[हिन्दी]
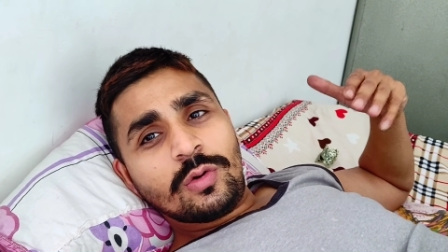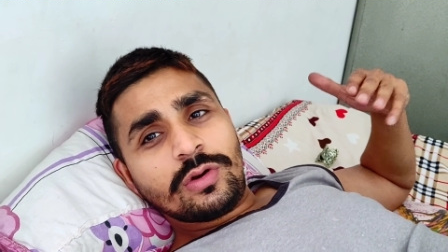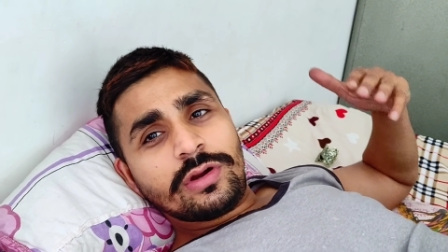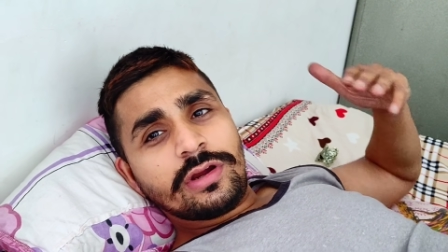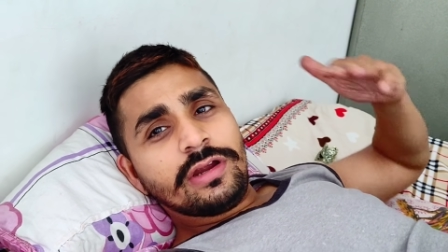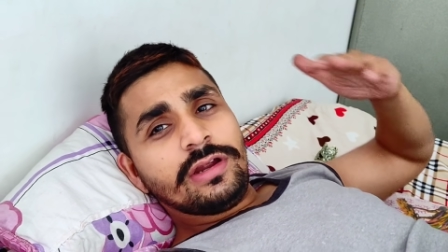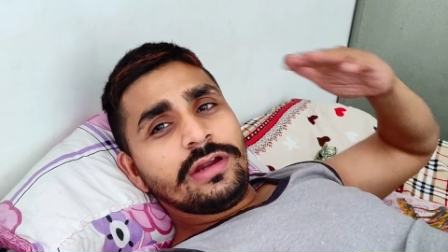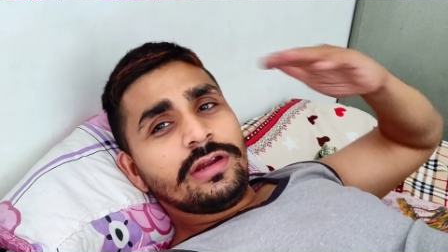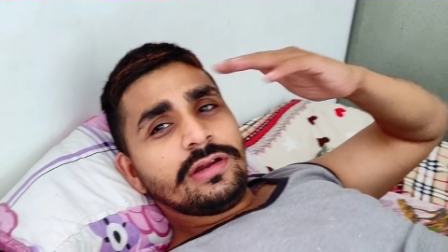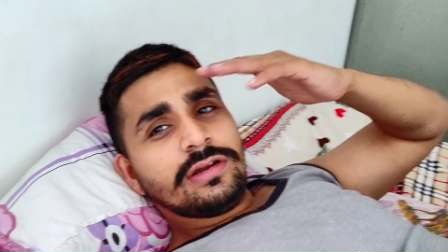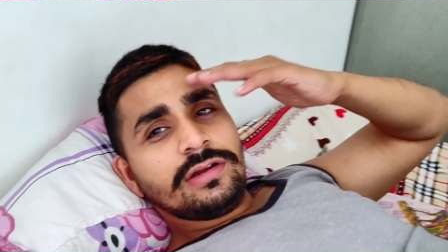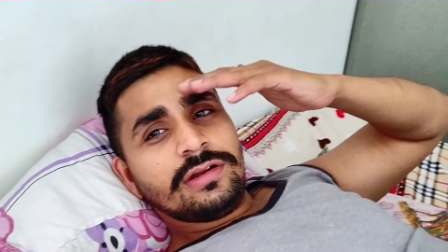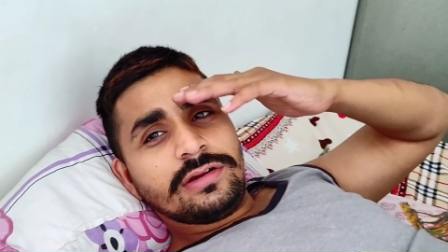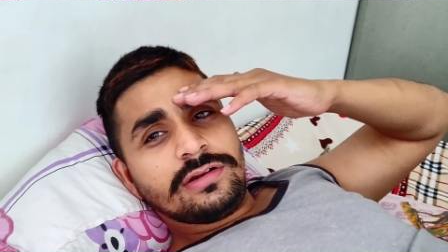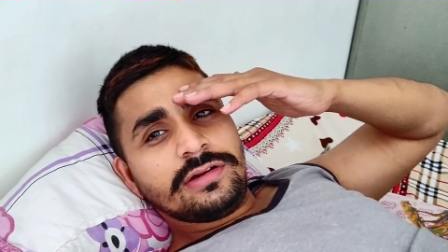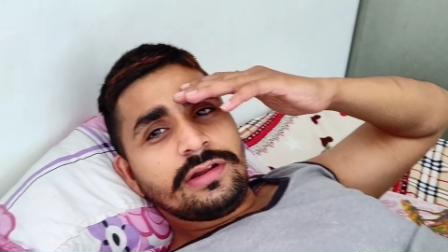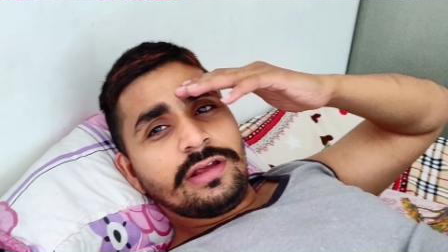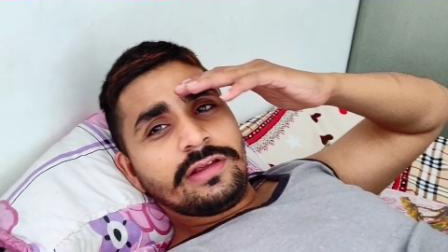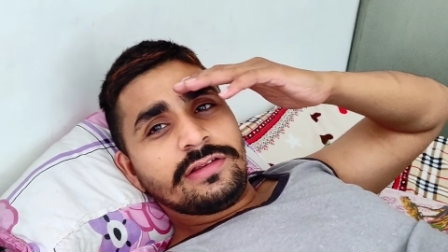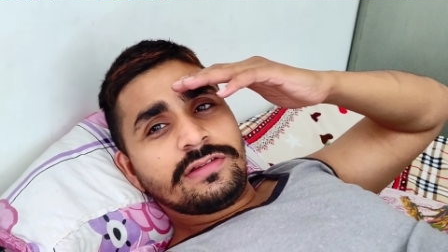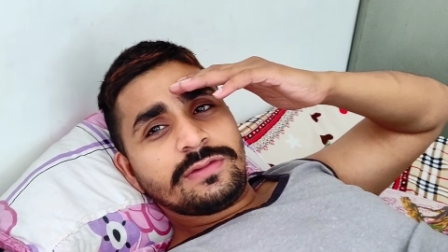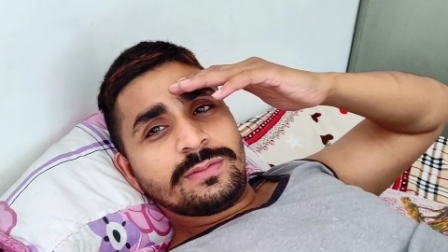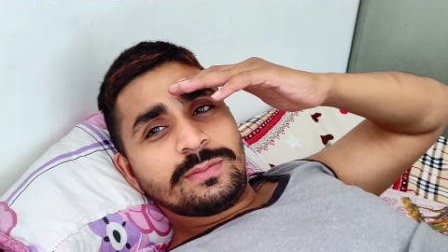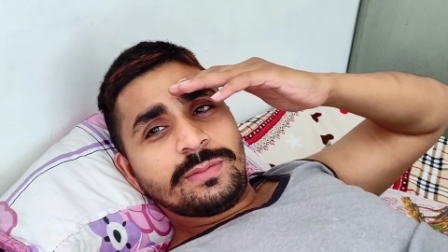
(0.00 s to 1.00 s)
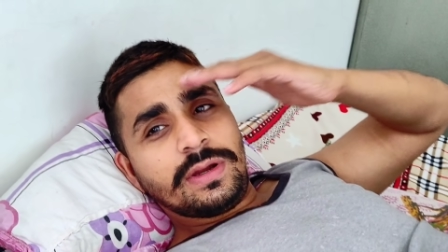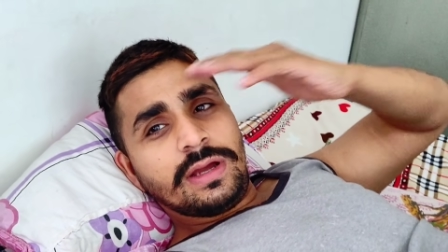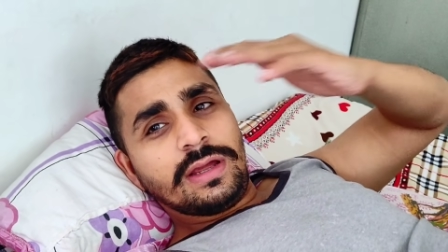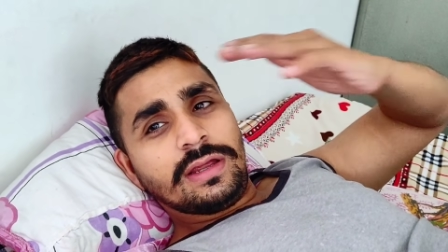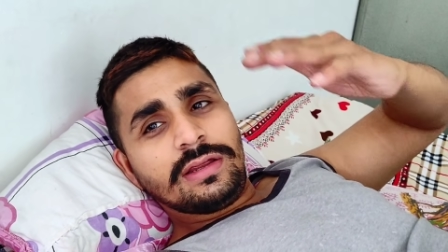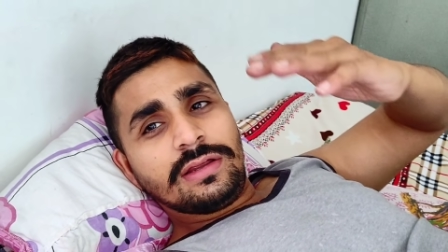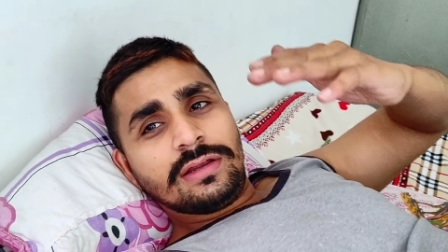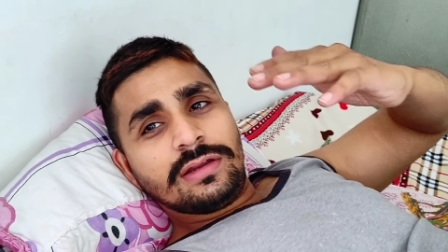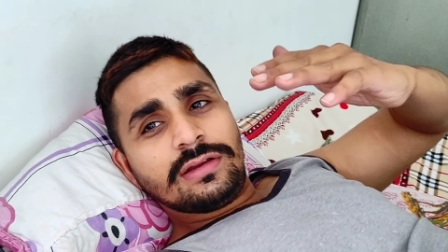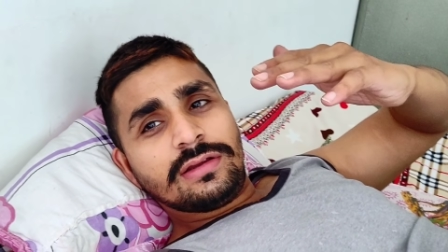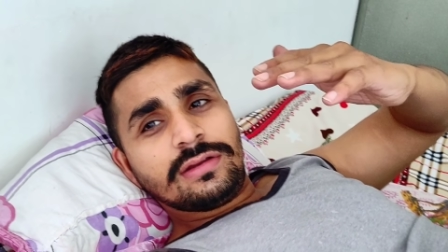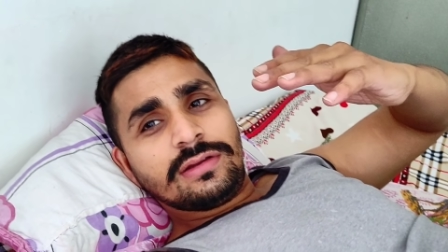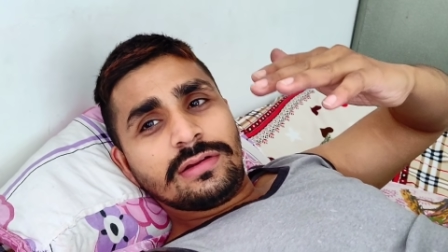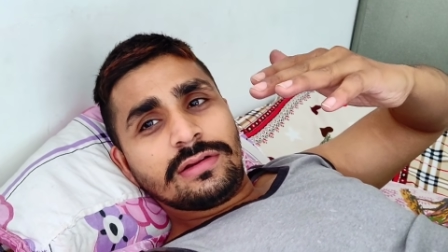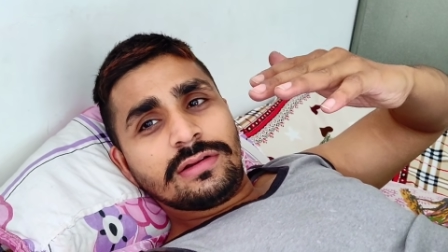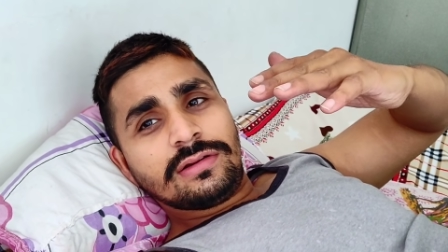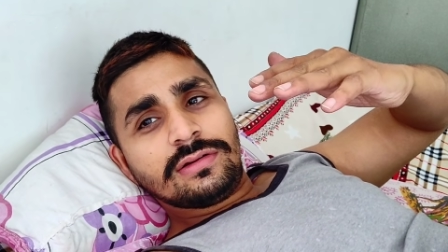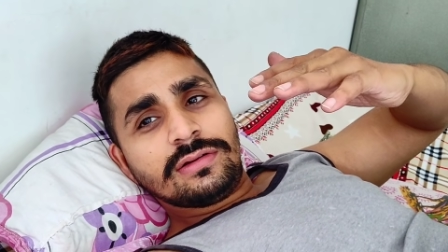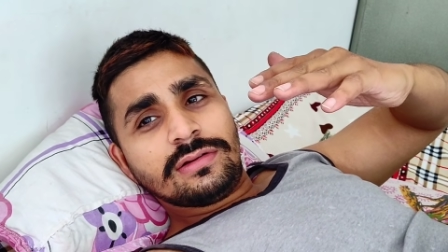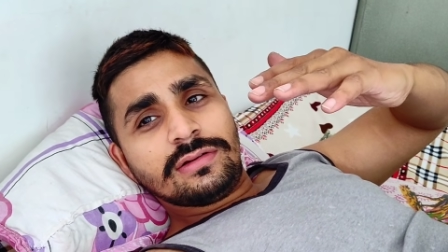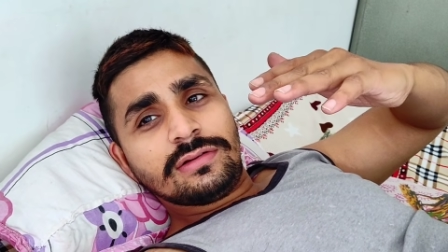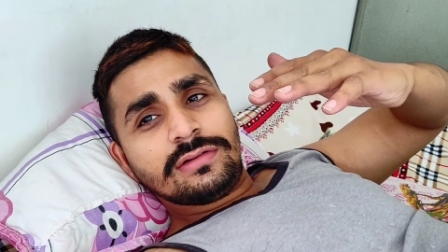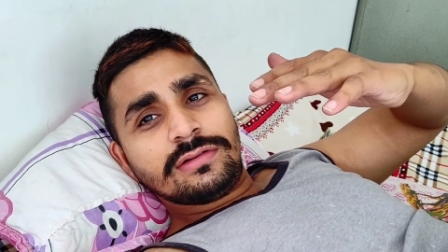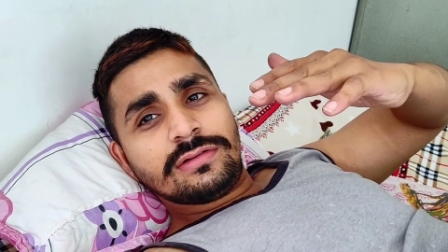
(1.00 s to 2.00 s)
ओके थैंक्स बाय
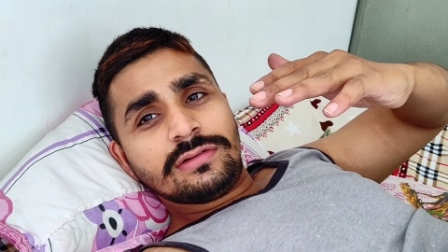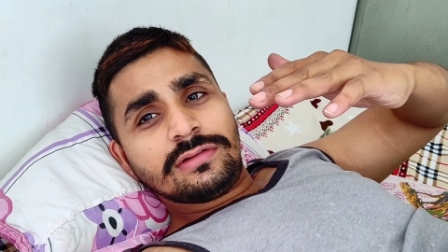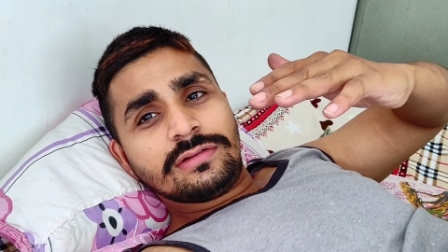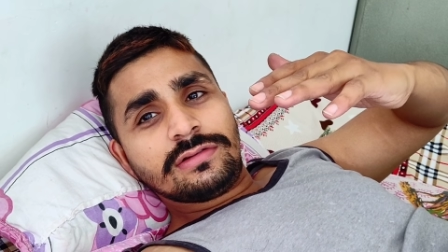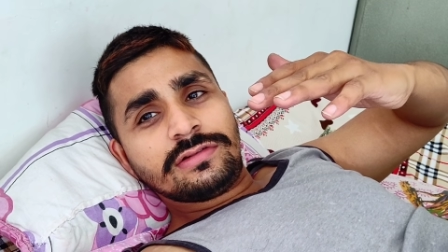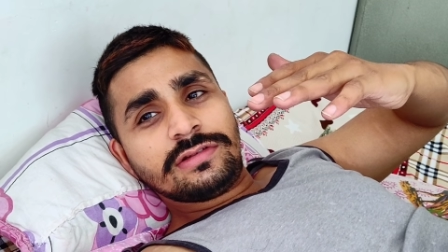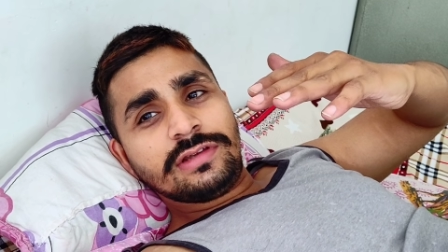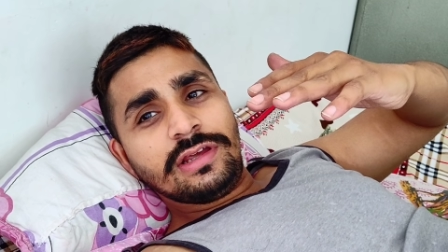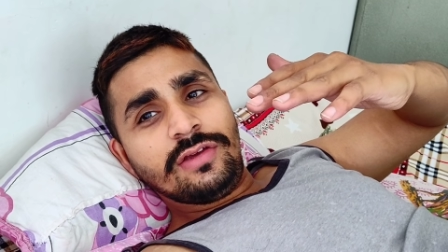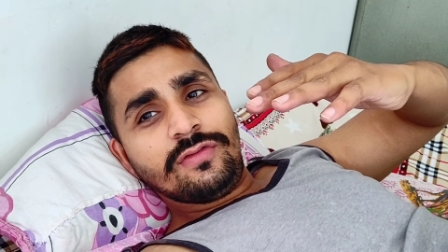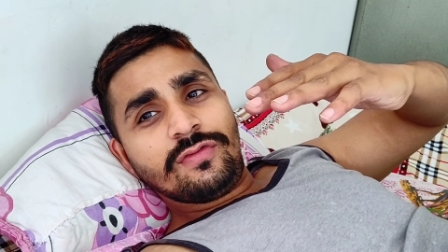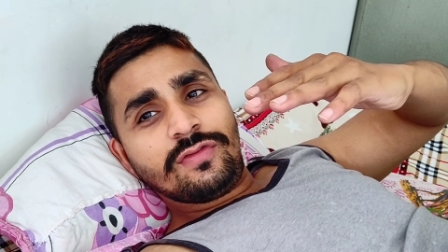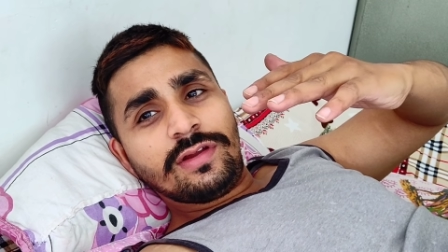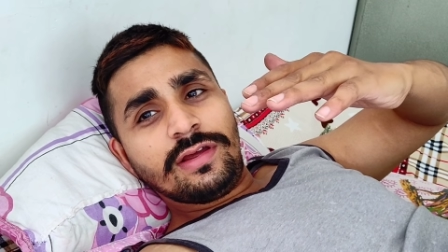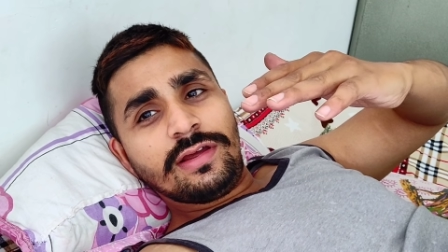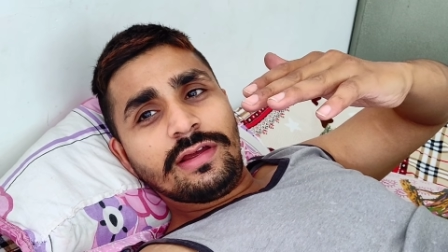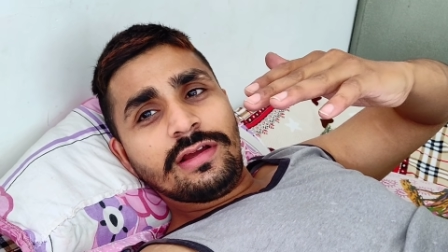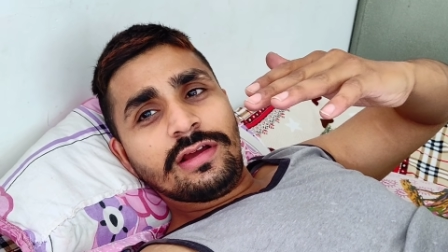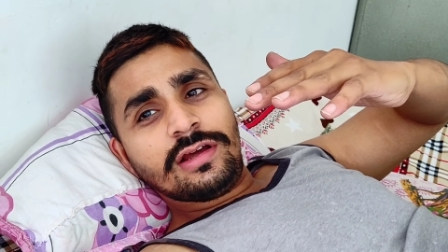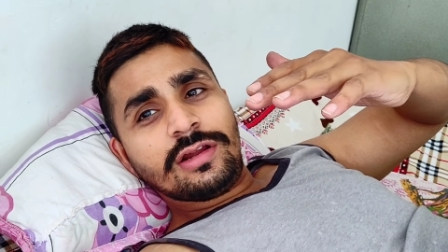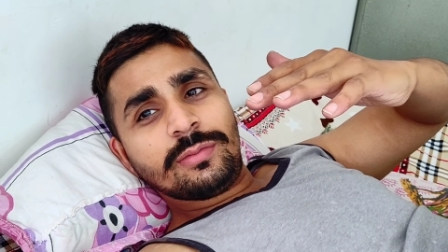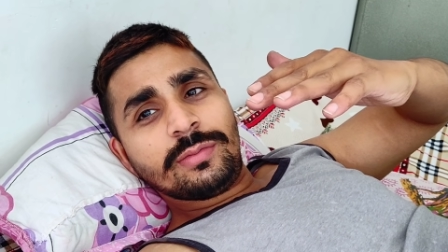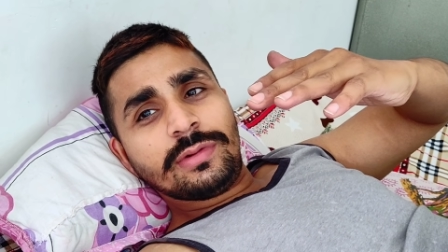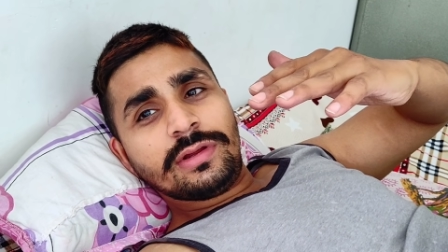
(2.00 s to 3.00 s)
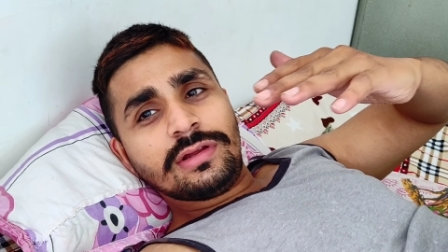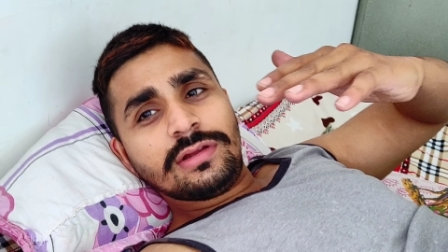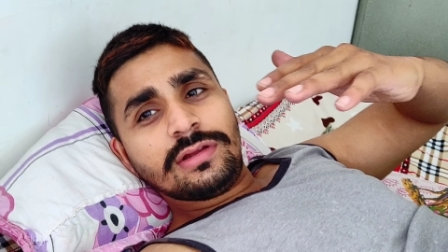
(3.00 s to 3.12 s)
सेफ रहें घर